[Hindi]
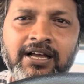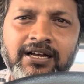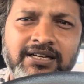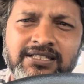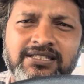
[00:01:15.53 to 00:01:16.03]

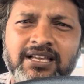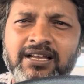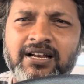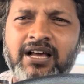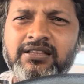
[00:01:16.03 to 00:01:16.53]
रिश्ते
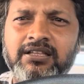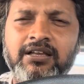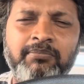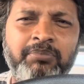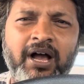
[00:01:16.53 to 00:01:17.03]

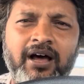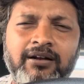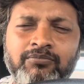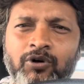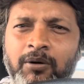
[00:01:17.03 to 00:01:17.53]
नाते प्यार
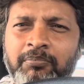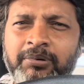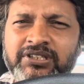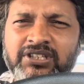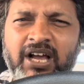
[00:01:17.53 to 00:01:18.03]

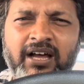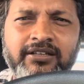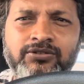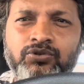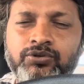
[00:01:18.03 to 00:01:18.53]
मोहब्बत
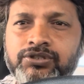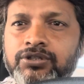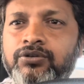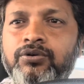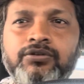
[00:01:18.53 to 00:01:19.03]
यारी
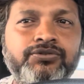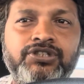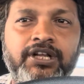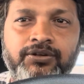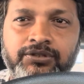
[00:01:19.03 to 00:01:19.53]
दोस्ती कोई कुछ
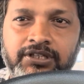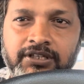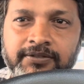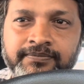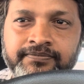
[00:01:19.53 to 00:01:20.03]
नहीं
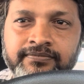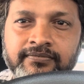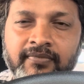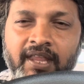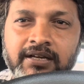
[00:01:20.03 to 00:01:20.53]
होती
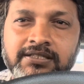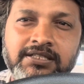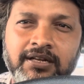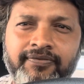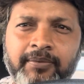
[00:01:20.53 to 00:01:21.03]

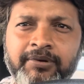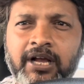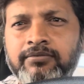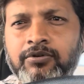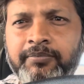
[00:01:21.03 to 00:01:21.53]
सिर्फ अपने
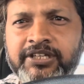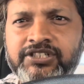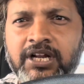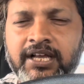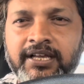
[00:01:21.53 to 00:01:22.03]
आप को
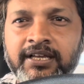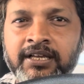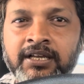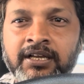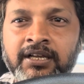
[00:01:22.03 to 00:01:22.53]
बेचना है
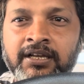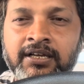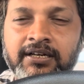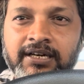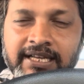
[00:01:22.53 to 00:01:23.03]

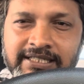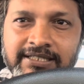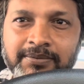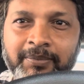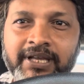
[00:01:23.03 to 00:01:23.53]

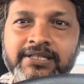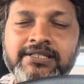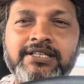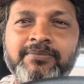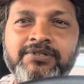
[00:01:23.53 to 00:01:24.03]
रेस में
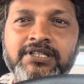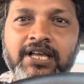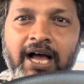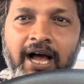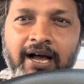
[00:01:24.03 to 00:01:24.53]
सबसे
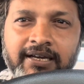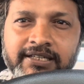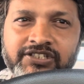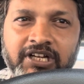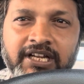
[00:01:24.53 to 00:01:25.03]
आगे
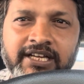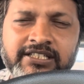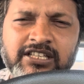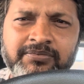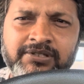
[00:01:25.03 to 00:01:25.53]
चलना है
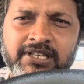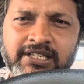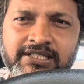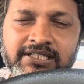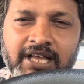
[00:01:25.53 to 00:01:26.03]
सबसे
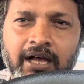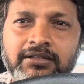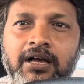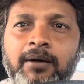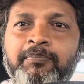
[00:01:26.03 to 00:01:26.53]

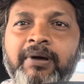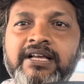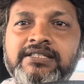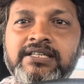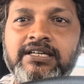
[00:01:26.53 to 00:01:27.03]
ज्यादा
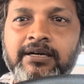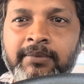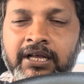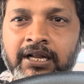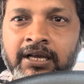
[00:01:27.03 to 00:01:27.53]
पैसे
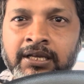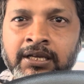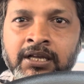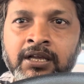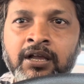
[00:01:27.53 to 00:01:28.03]
कमाना है
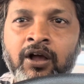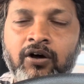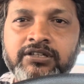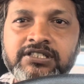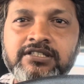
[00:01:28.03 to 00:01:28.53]

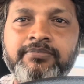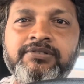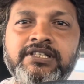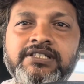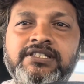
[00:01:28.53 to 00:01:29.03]
और
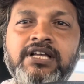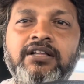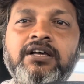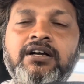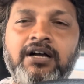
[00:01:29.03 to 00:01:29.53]
सबसे
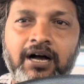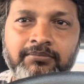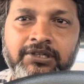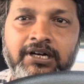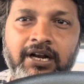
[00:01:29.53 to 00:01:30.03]
ज्यादा
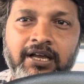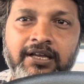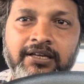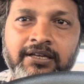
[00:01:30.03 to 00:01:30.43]
काम करना है